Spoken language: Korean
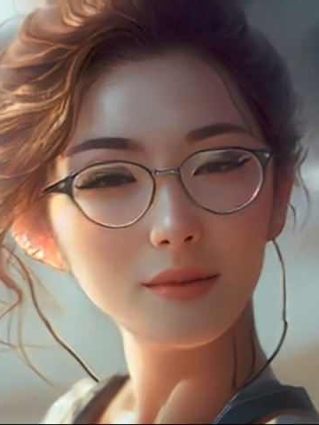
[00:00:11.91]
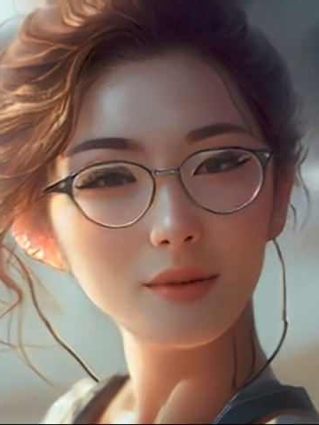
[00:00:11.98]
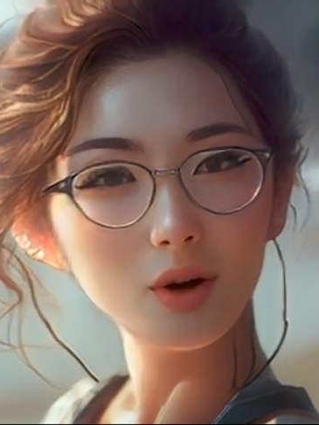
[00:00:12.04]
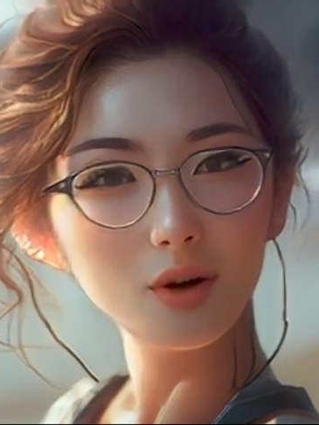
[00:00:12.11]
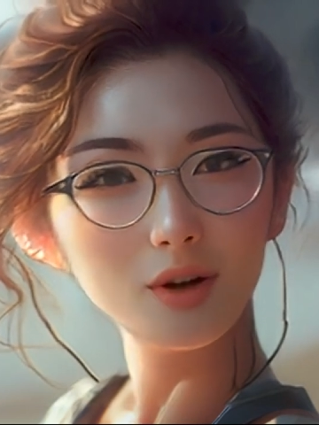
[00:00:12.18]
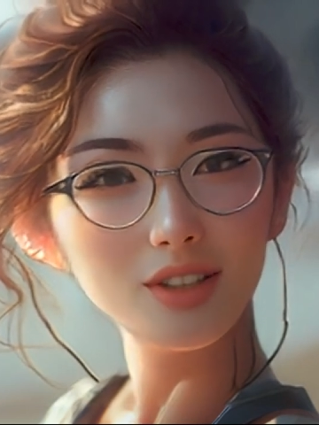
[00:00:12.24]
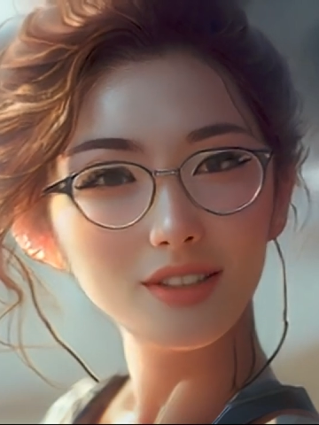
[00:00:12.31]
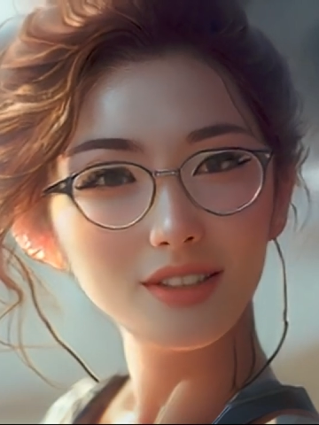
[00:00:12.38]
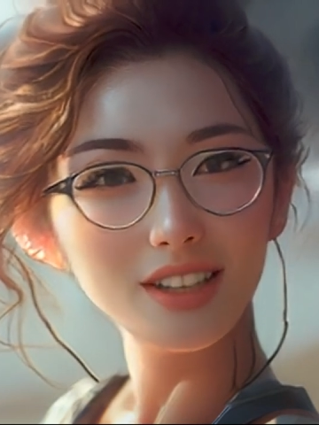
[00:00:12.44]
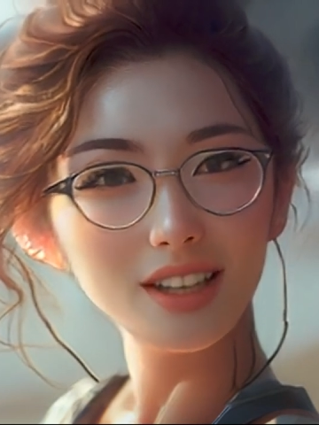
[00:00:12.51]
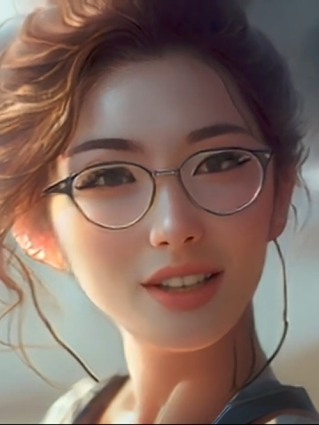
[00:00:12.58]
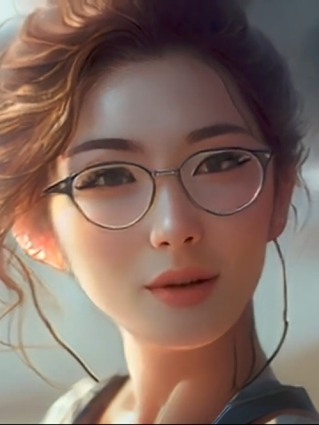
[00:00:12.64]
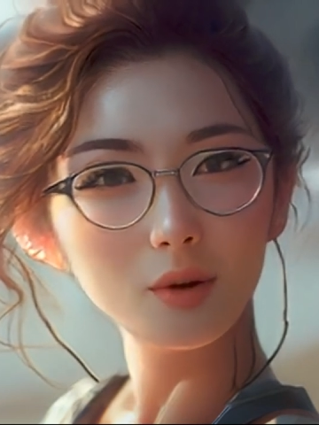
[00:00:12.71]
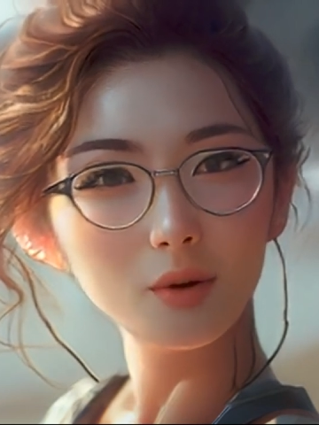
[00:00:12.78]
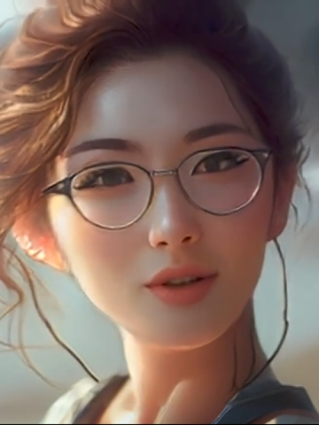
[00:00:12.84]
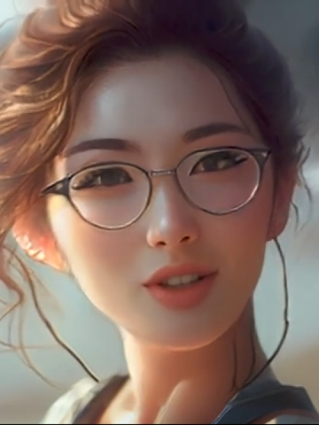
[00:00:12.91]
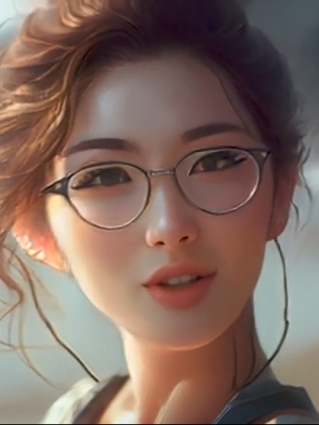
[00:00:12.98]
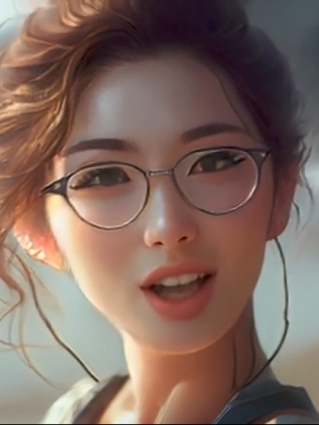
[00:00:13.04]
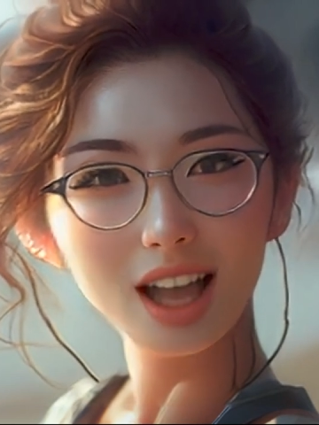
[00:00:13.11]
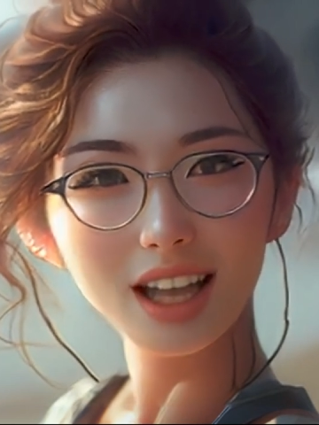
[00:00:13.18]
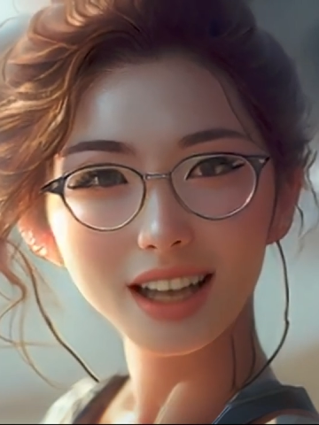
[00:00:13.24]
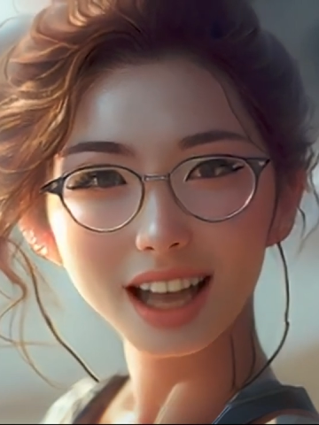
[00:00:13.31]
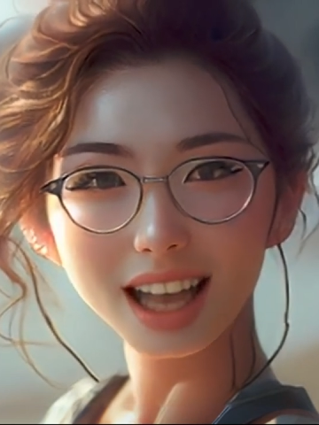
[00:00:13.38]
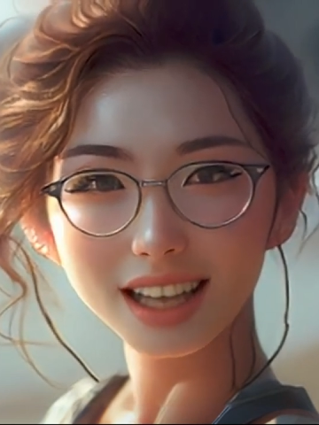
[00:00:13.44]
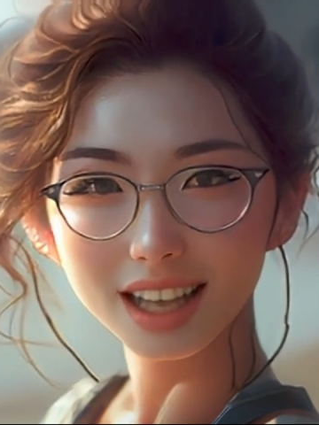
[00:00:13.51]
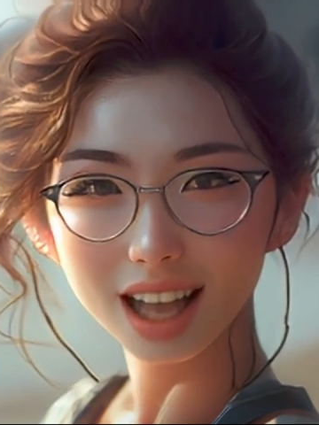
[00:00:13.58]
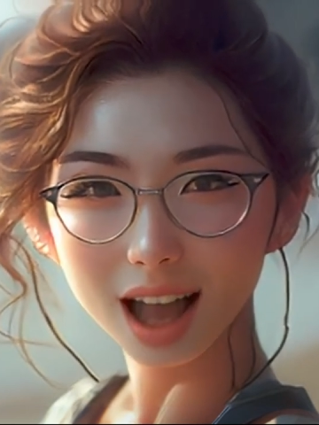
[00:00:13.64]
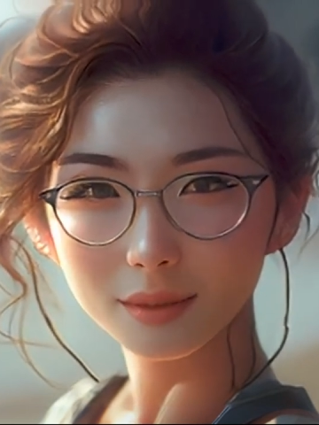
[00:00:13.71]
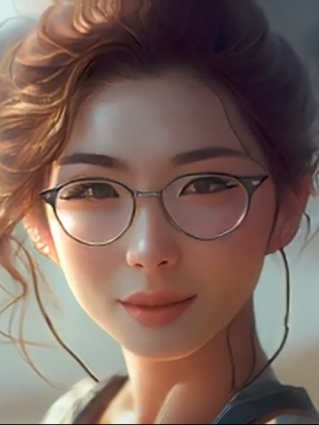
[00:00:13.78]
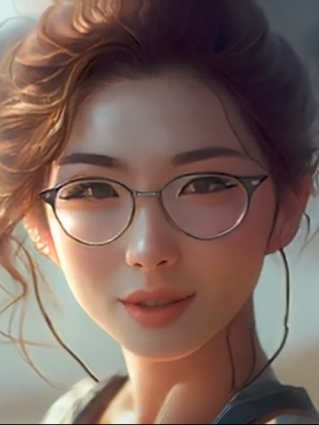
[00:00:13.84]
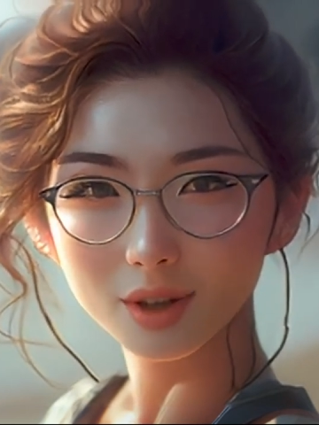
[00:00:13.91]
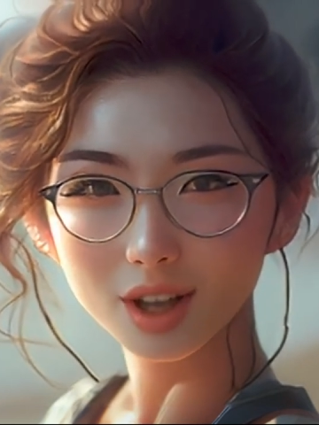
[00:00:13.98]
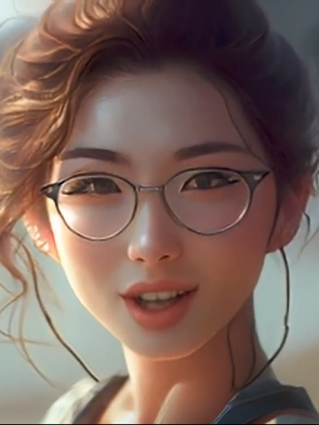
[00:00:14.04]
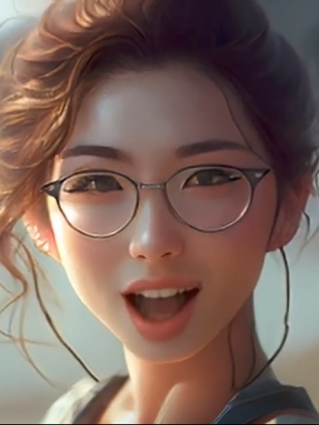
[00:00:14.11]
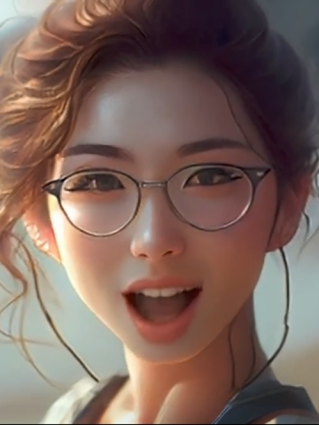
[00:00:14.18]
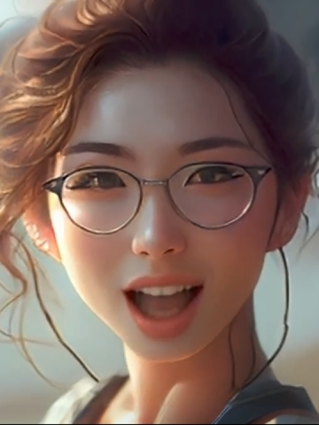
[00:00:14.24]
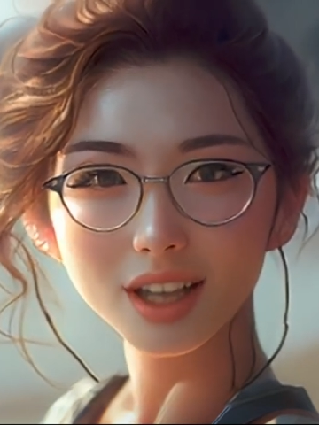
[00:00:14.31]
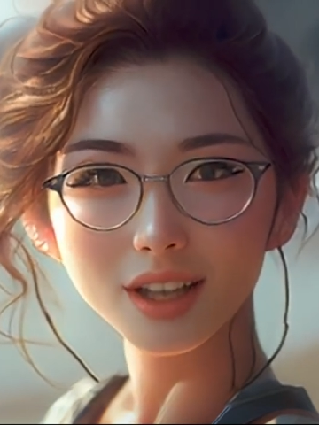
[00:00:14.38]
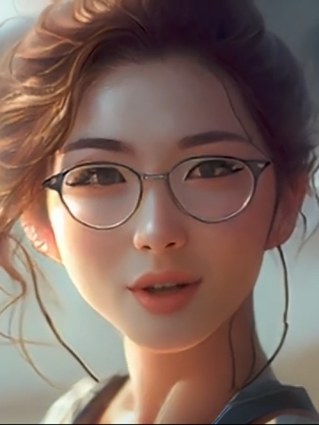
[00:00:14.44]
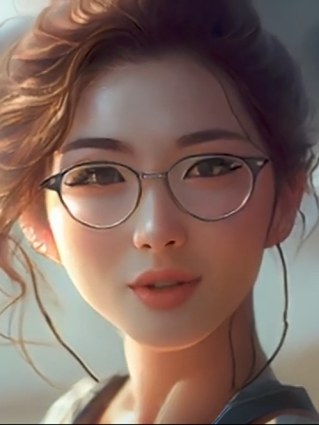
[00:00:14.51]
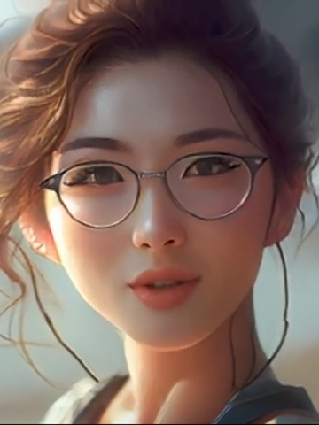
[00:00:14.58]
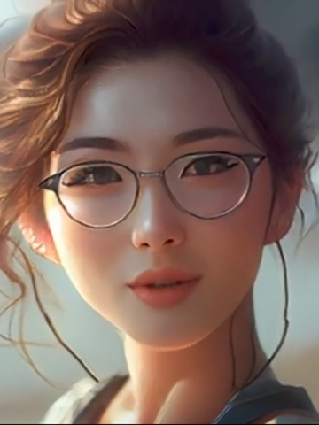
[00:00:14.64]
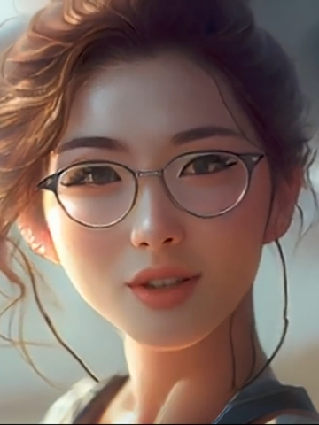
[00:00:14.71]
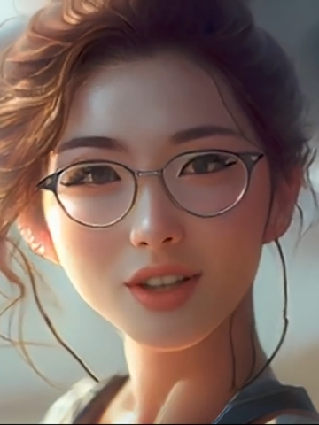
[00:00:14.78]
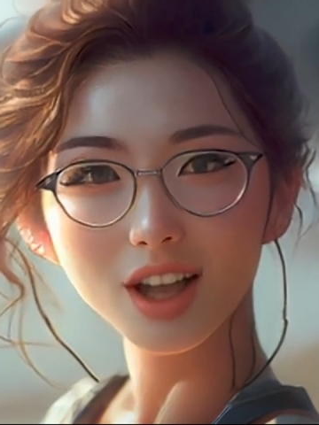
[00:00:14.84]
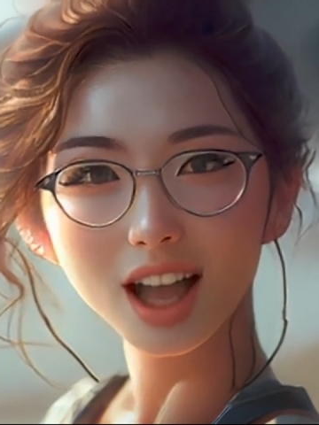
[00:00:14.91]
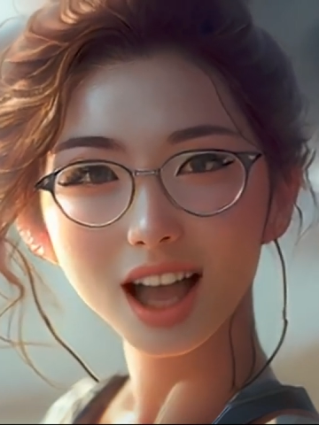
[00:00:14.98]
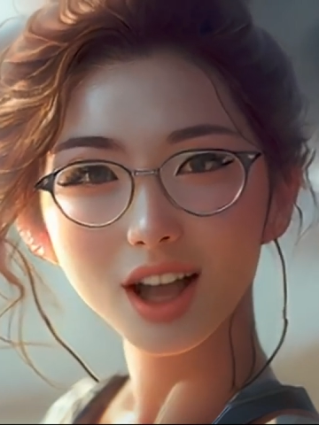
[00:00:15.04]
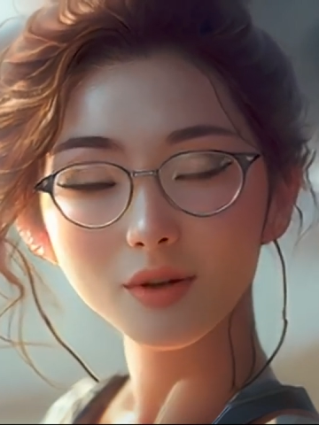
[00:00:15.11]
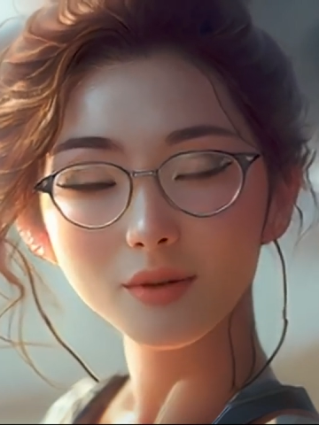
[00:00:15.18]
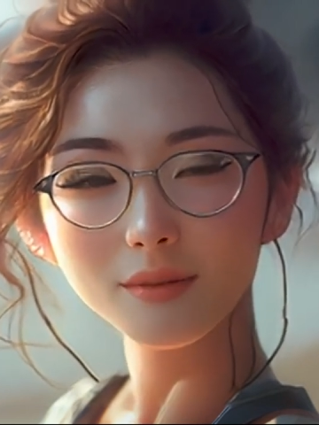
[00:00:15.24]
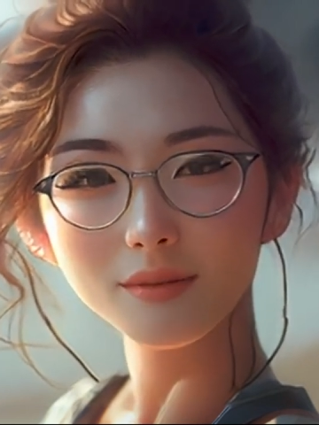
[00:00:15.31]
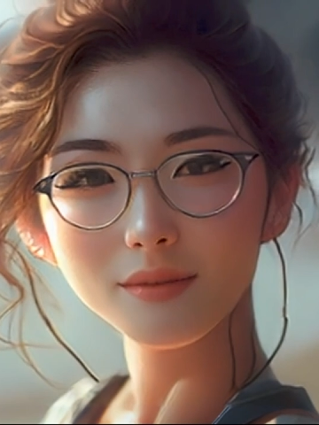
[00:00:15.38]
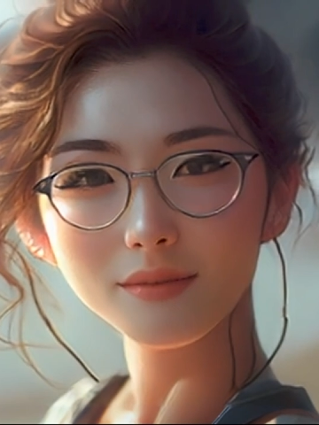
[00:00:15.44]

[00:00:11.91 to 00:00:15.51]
먹을 수 있는 곳을 AI 아바타가 알려드릴게요.